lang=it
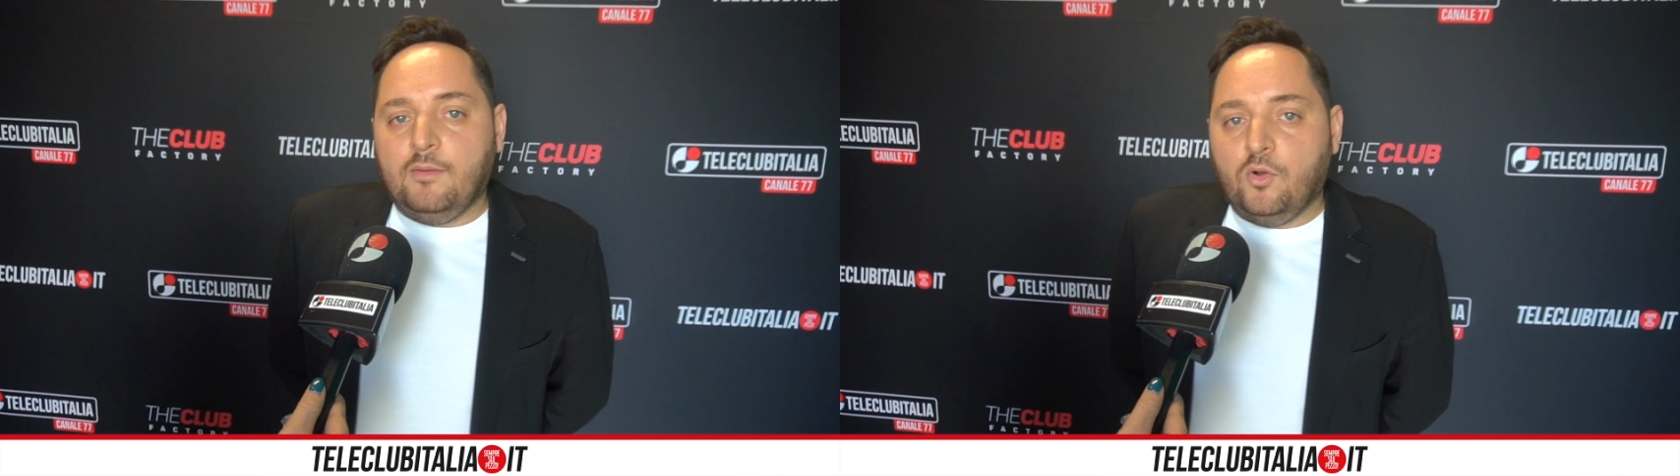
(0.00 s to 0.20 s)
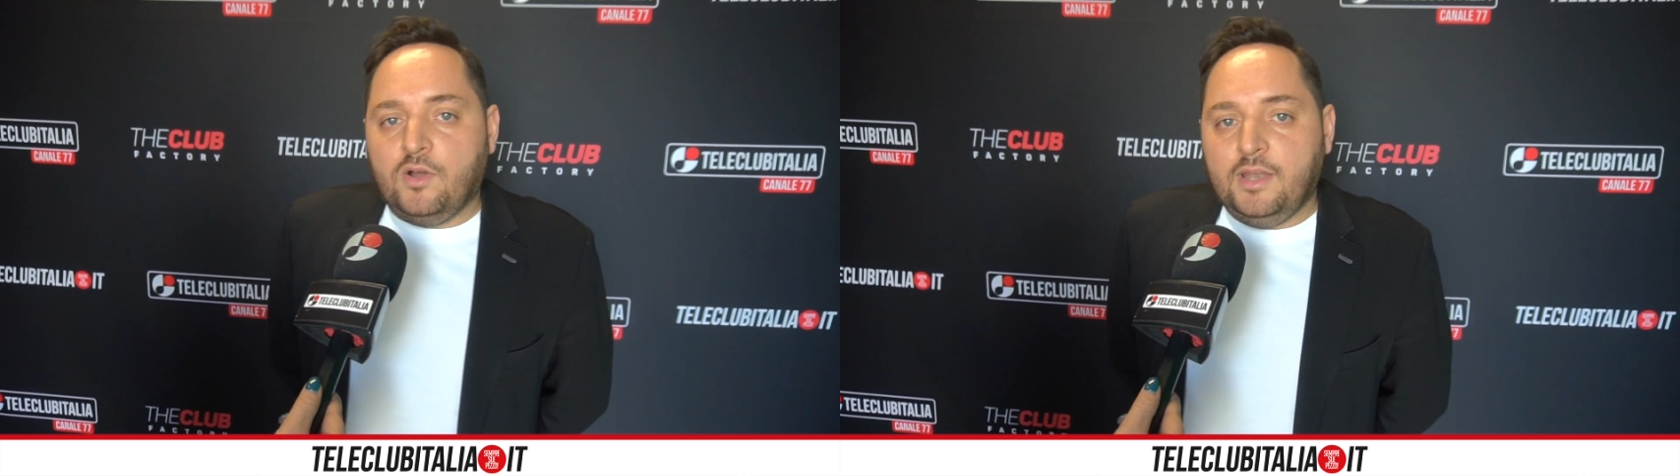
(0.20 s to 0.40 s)

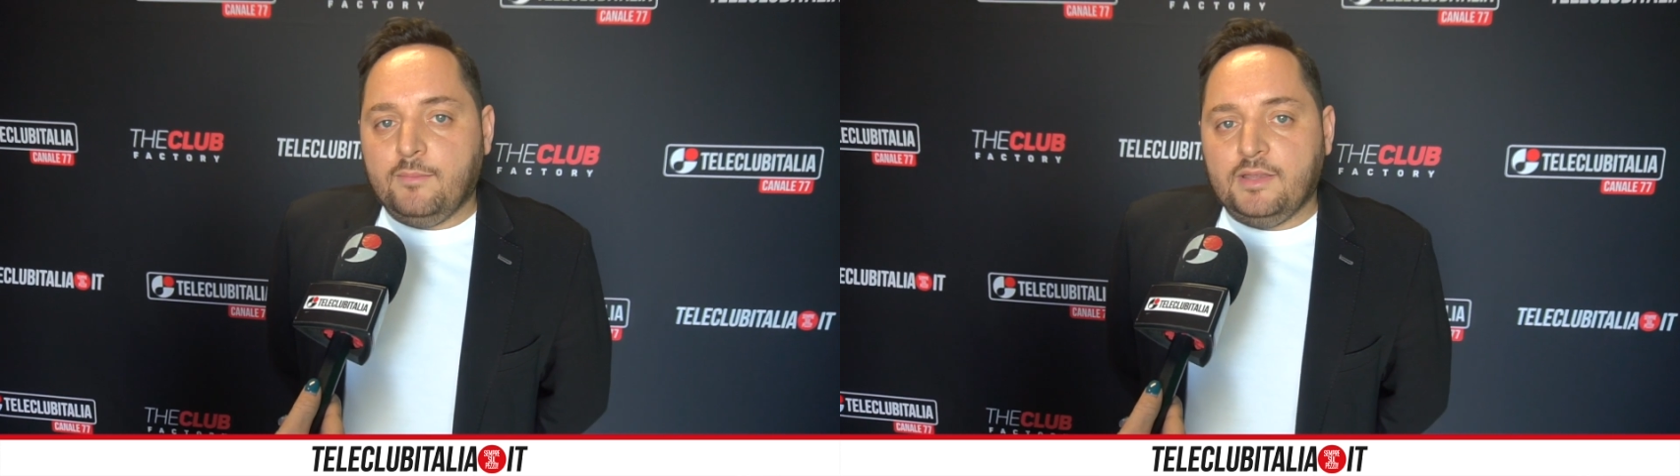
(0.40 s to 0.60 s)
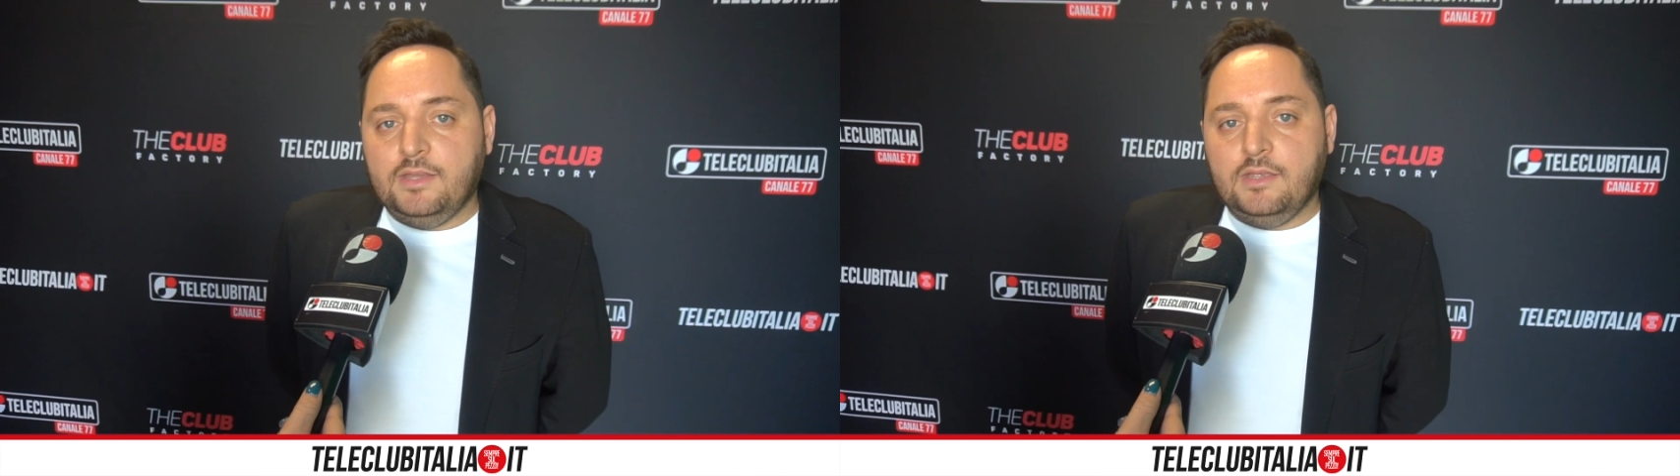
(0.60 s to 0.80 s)
ma un
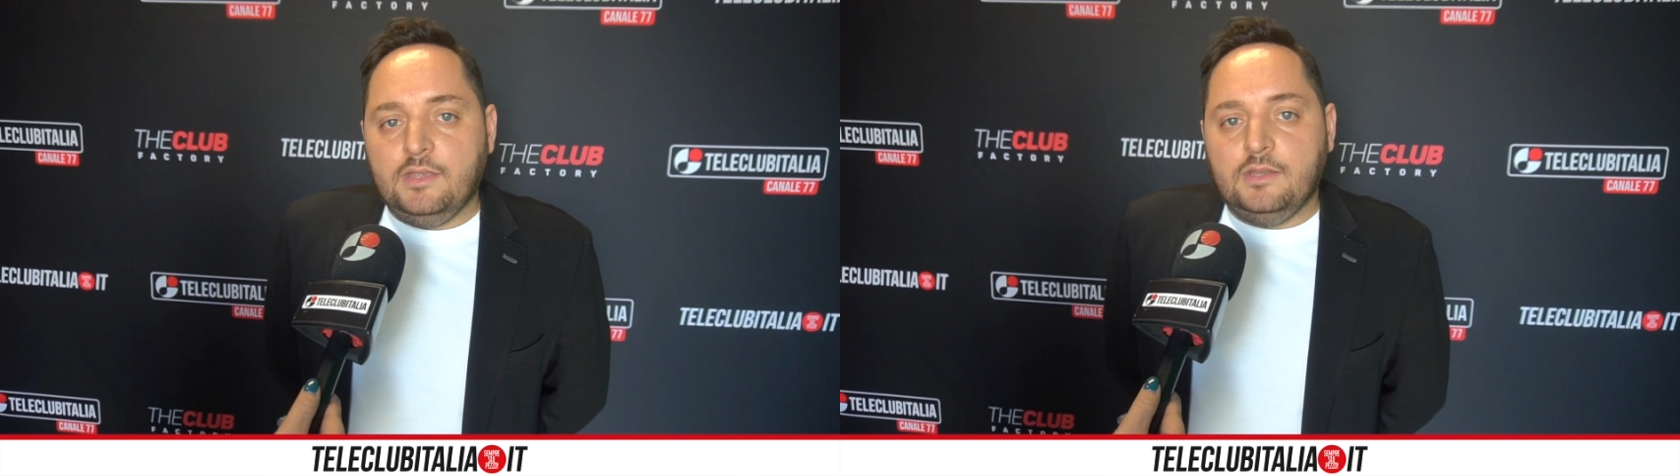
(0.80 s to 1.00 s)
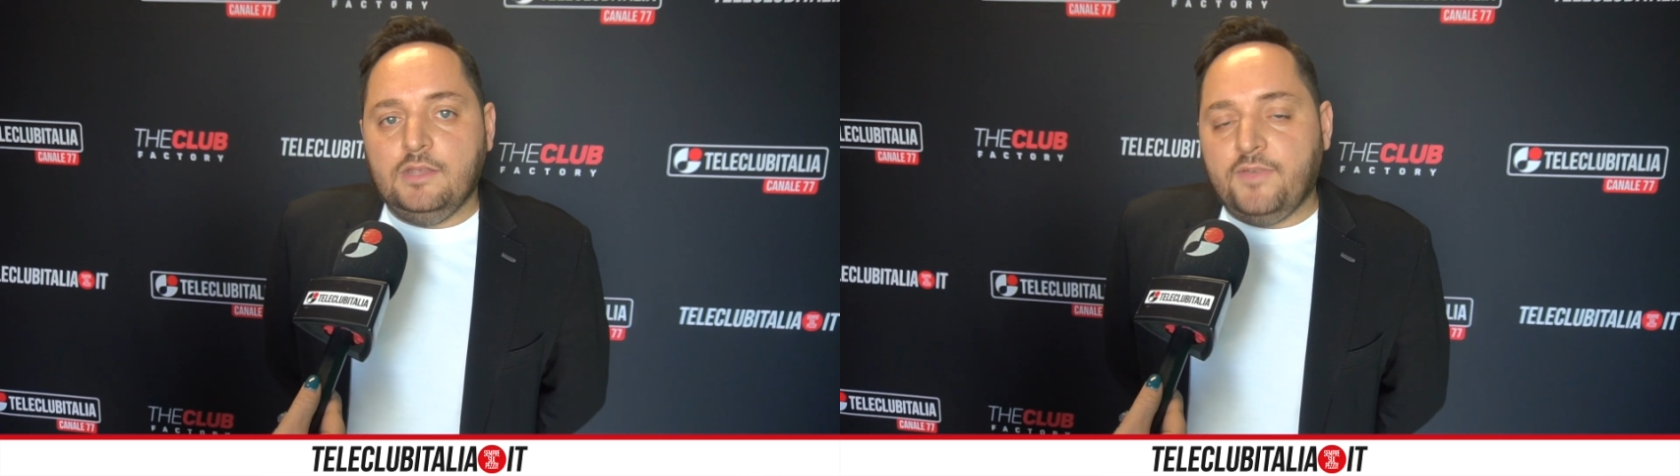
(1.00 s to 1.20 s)
clima
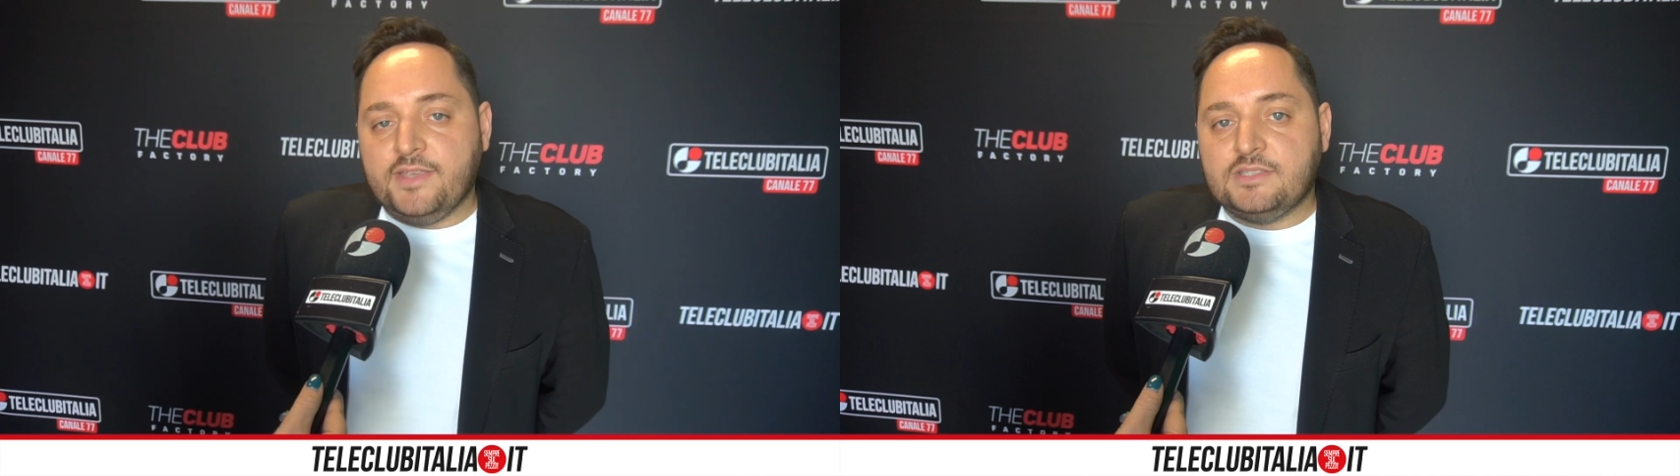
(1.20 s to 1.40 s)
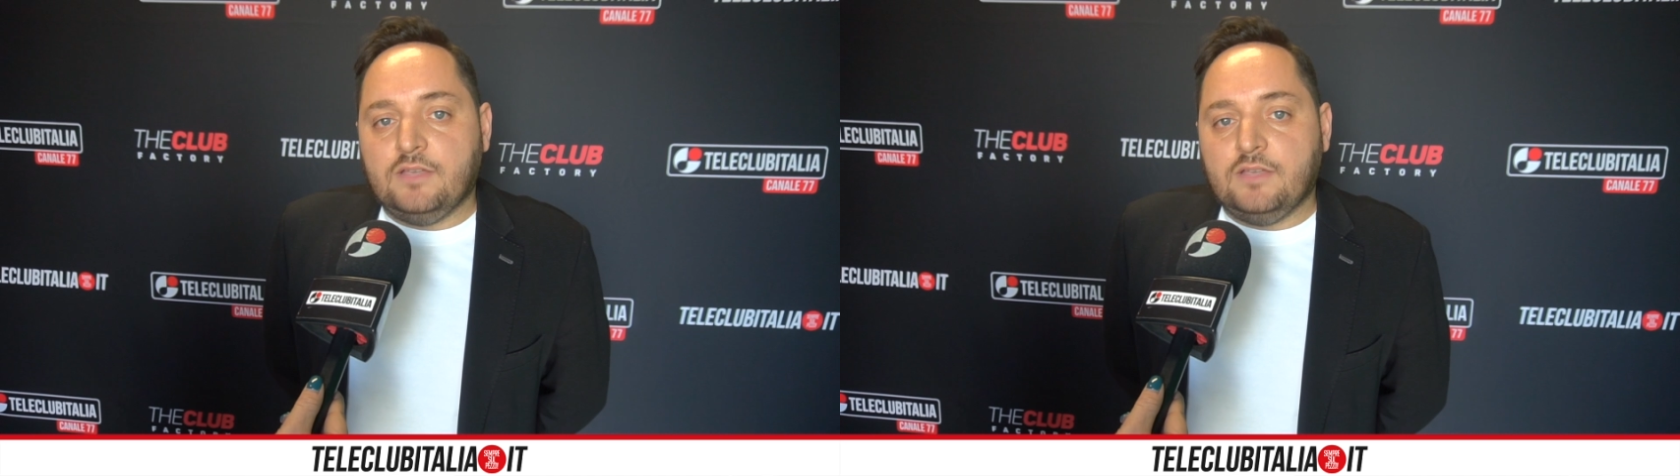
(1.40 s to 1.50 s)
di, di festa,